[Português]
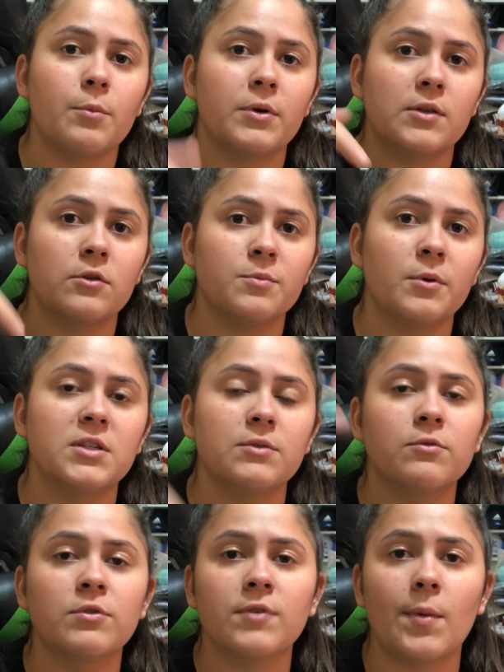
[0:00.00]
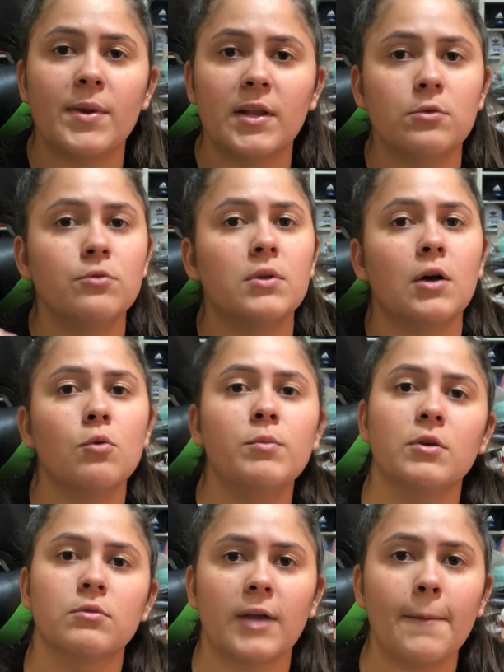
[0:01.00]
Importador Esportivo, que você vai aprender tudo lá
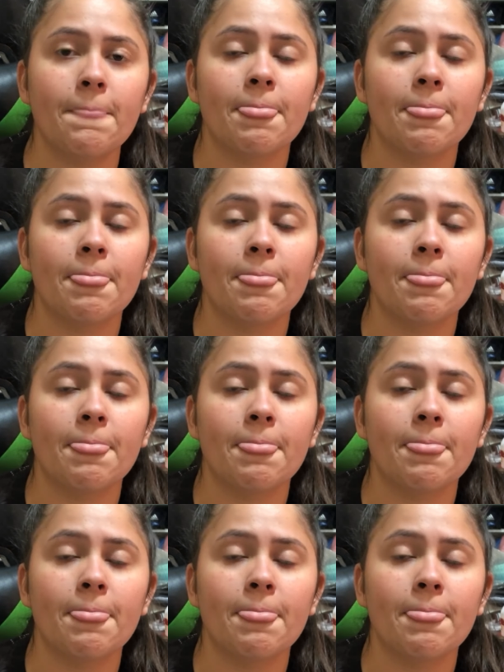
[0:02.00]
comigo, tá?